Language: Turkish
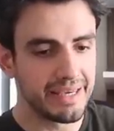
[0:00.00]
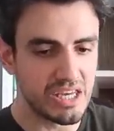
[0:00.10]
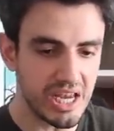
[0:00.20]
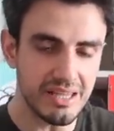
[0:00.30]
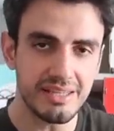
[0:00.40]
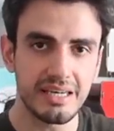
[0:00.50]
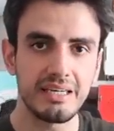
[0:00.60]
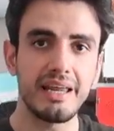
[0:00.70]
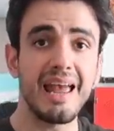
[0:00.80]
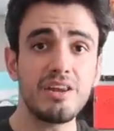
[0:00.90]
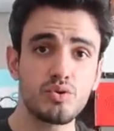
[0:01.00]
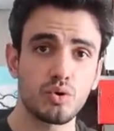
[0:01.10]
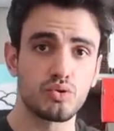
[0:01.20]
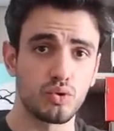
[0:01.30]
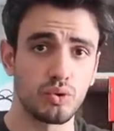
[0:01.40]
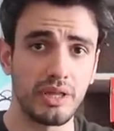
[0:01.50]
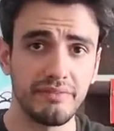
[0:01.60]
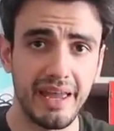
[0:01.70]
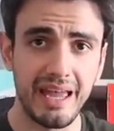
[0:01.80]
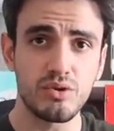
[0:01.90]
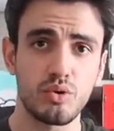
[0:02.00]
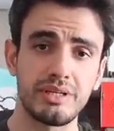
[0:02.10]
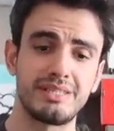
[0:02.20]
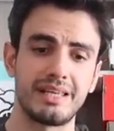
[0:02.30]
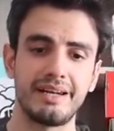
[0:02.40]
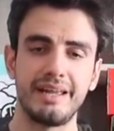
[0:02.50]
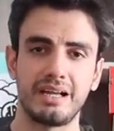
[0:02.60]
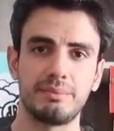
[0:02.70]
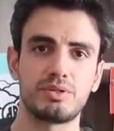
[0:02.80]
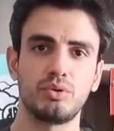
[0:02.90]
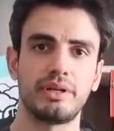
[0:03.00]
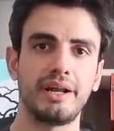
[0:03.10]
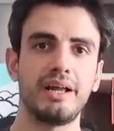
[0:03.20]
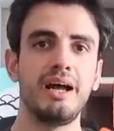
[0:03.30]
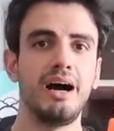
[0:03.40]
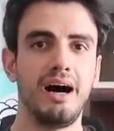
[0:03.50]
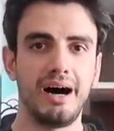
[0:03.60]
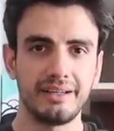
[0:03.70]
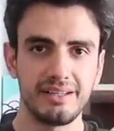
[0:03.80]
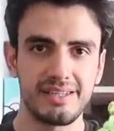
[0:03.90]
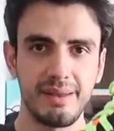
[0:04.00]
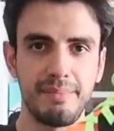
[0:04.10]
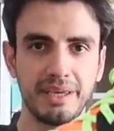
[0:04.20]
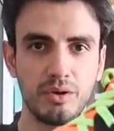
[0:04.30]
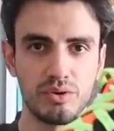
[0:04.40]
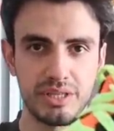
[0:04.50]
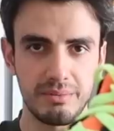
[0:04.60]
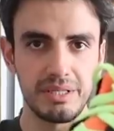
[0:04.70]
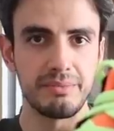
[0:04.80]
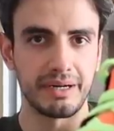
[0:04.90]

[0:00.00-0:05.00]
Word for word: Geçen senenin en çok sorulan ve en çok istenen ayakkabısı olarak Harden Step Back'i gösterebilirim